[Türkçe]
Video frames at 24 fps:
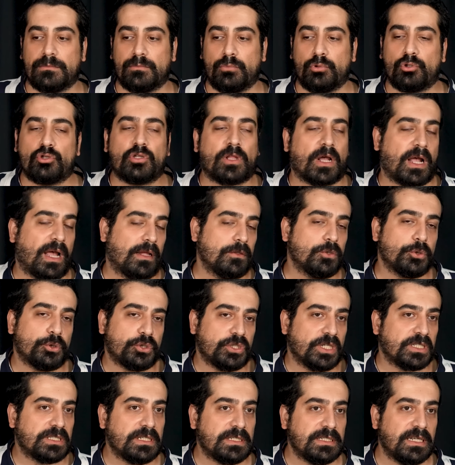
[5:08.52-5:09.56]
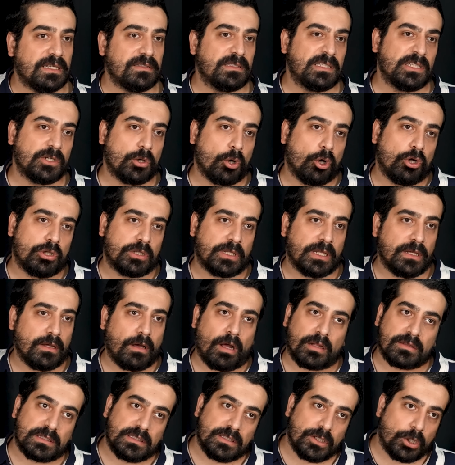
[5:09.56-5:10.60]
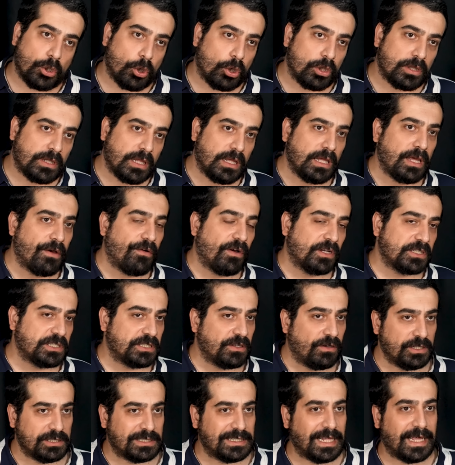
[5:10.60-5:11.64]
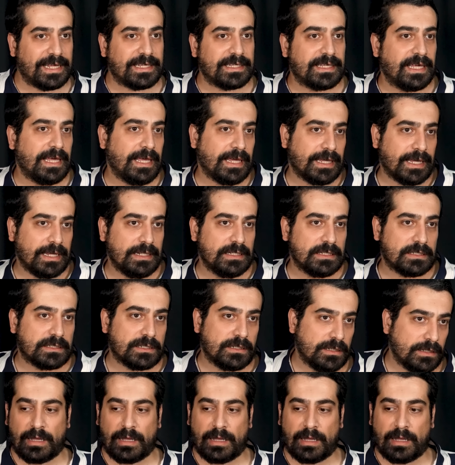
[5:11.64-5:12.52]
Mutlaka düşecektir. Yediği golde, attığı golde yavaş yavaş dengeye gelir.